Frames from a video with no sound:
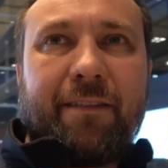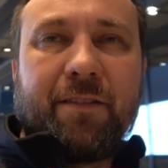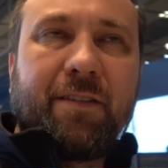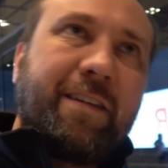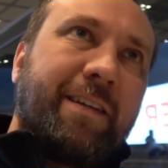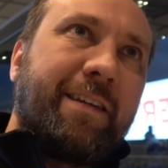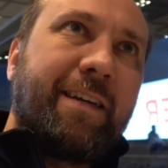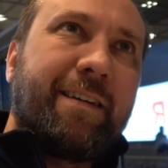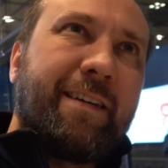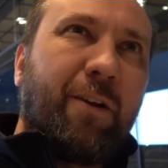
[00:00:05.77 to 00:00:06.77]
z
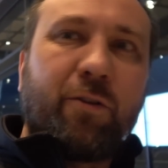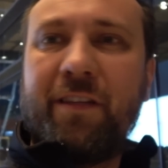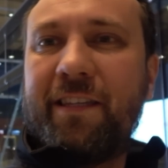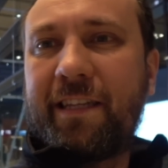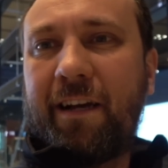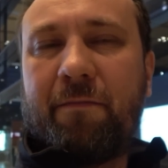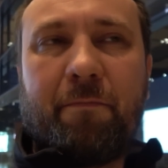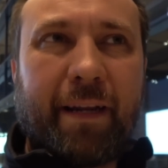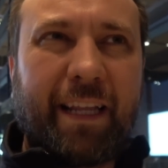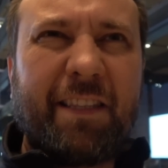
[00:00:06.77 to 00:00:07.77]
e, lotniska
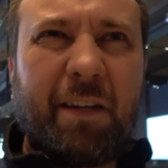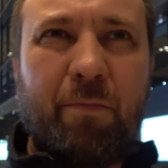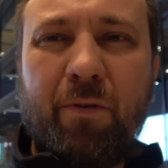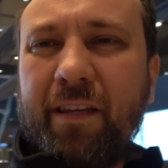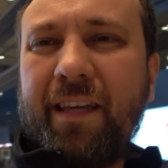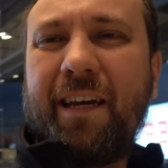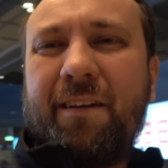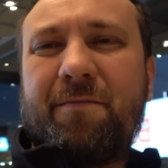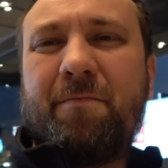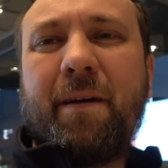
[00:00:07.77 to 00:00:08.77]

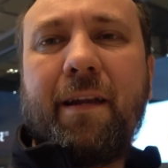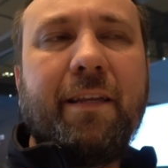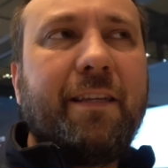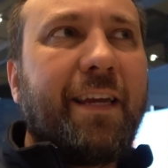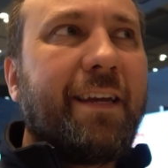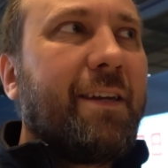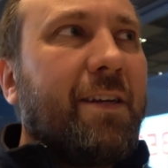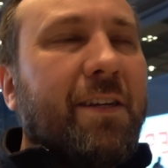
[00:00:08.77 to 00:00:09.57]
Brandenburgia w Berlinie.